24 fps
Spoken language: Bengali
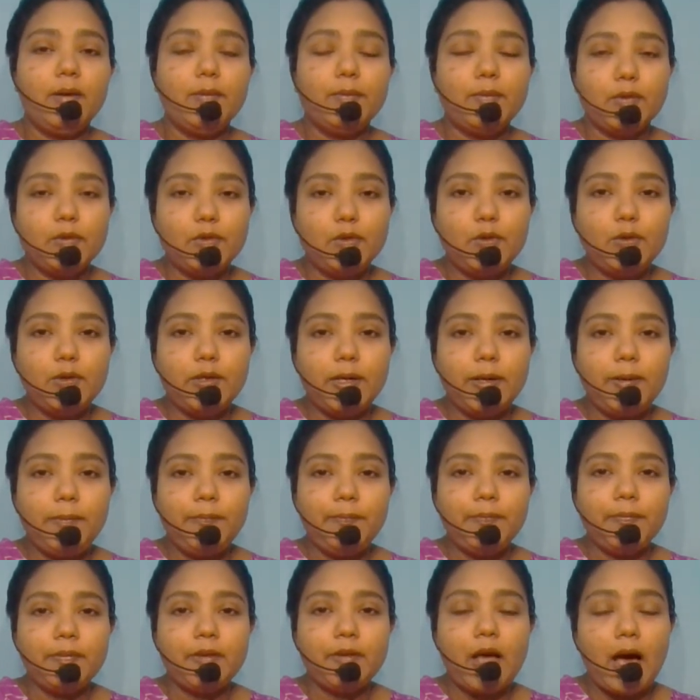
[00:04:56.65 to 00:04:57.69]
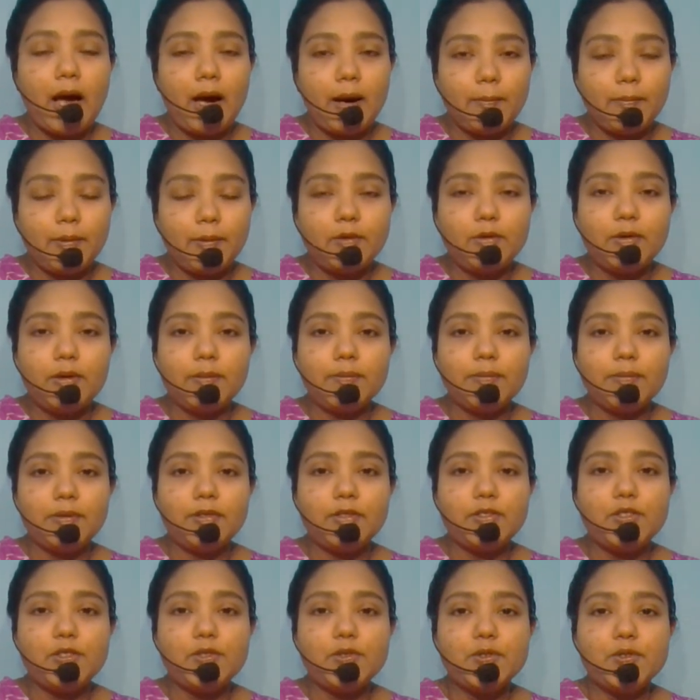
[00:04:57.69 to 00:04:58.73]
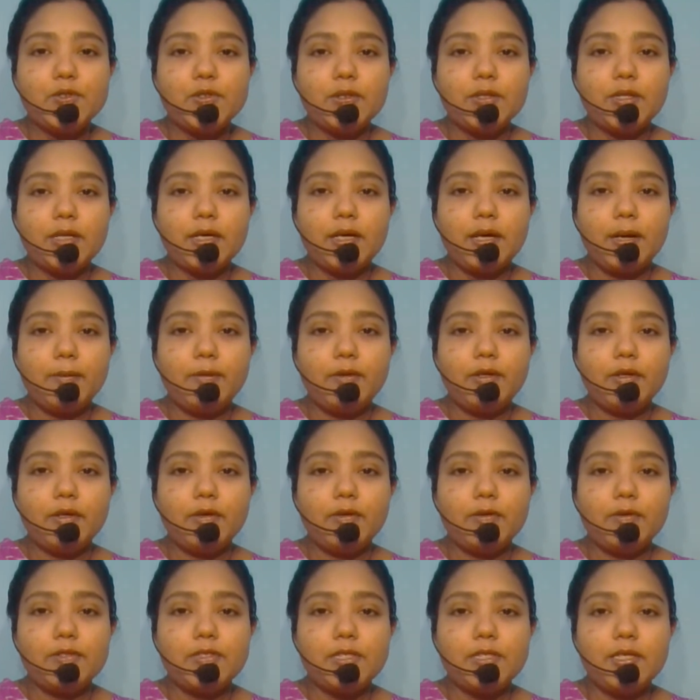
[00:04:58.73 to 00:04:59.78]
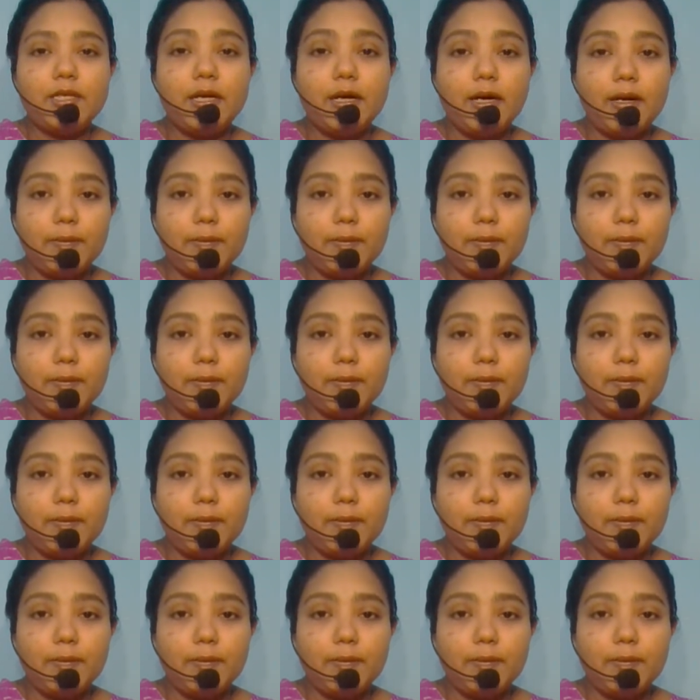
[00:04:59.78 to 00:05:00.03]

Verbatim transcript: বন্ধুরা আবারও আপনাদের সুস্থতা কামনা করছি